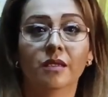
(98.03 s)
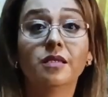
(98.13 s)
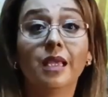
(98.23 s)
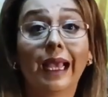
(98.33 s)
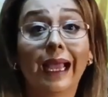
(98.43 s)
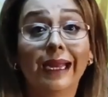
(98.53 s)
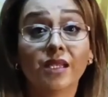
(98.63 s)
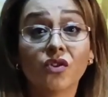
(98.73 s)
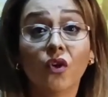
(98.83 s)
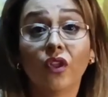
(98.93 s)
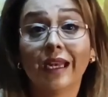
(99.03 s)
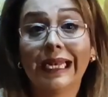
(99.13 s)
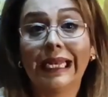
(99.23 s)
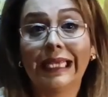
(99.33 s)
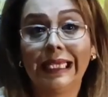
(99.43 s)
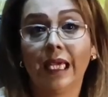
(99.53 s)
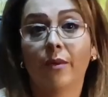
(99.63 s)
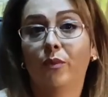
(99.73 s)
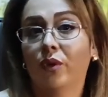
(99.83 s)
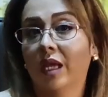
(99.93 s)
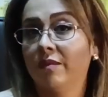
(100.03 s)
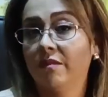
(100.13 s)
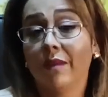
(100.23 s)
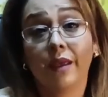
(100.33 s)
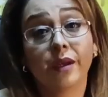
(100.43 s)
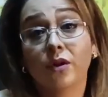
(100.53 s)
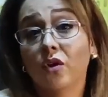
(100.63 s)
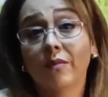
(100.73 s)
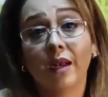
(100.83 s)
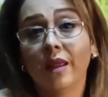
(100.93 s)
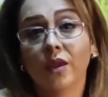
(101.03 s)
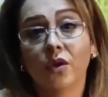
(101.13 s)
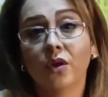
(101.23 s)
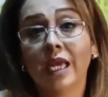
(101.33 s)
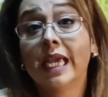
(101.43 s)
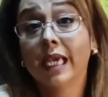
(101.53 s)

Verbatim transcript: Si carezco de energía porque mi madre no me la dio,